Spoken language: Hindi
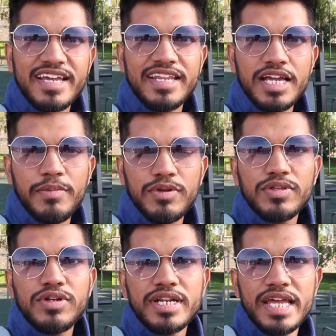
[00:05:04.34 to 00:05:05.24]
करने का मन
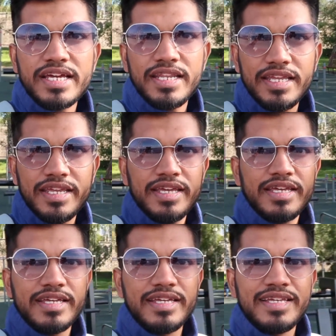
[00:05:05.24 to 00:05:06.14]
होगा तो ट्राई करेंगे
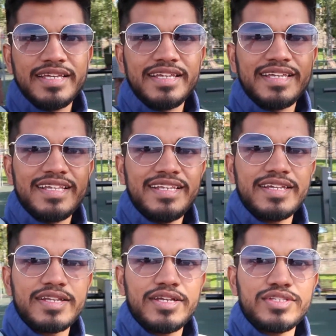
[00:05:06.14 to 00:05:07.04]

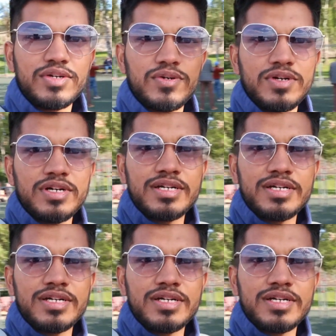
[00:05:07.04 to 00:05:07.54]
लेकिन देखो